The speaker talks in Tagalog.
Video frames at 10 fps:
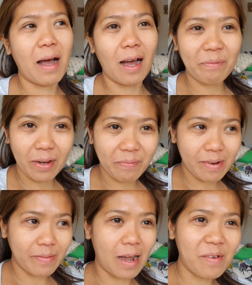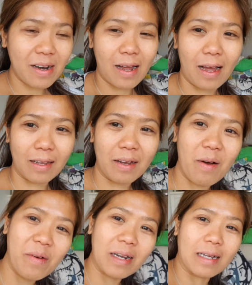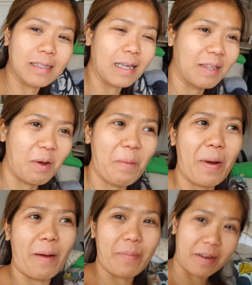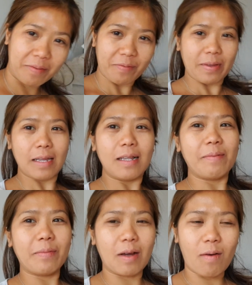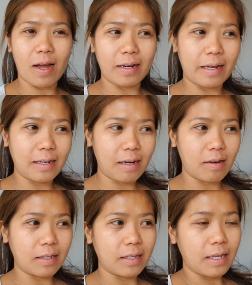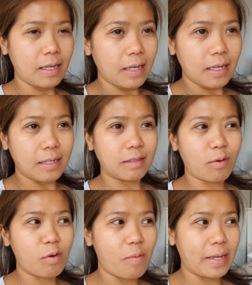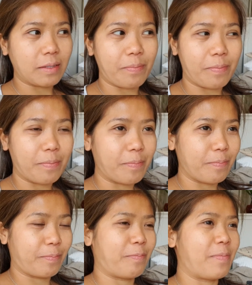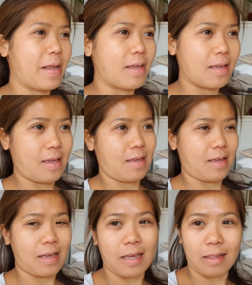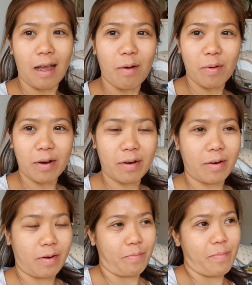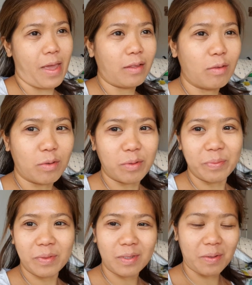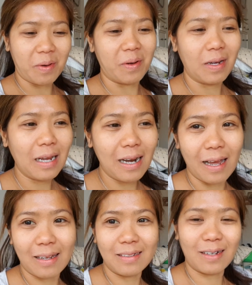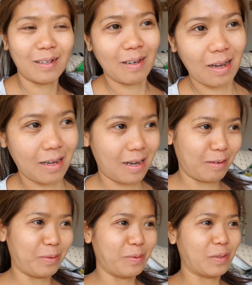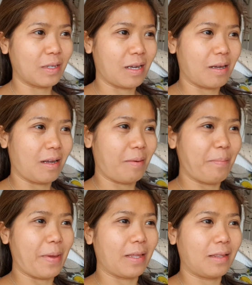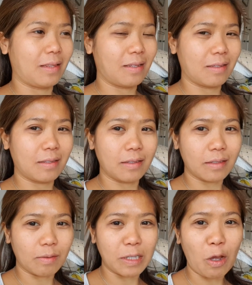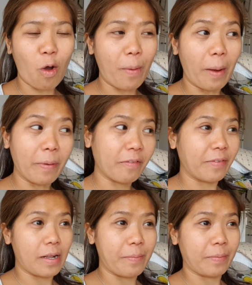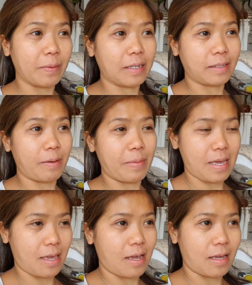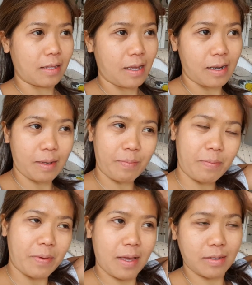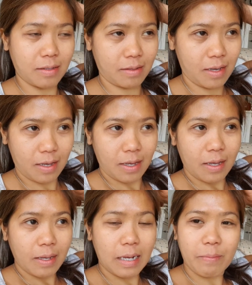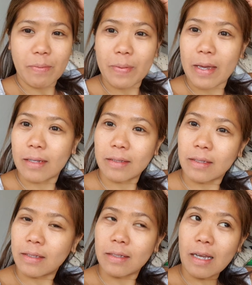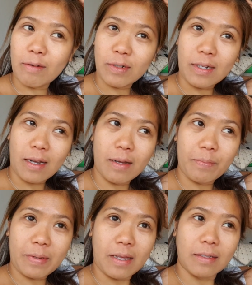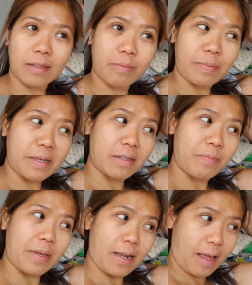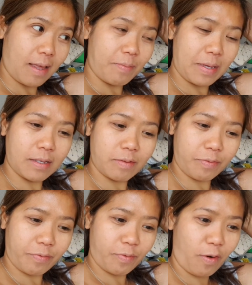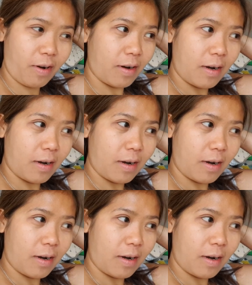makakapag-film na ako ng aking haul kasi hindi ako makapag-film. Gawa ng he's always playing in our bedroom. So, lagi siyang naka-ano dun sa bed. So, hindi ako makapag-film kasi maingay dahil nag-PPS. PPS, ano siya? PS, PSP ra? PS4?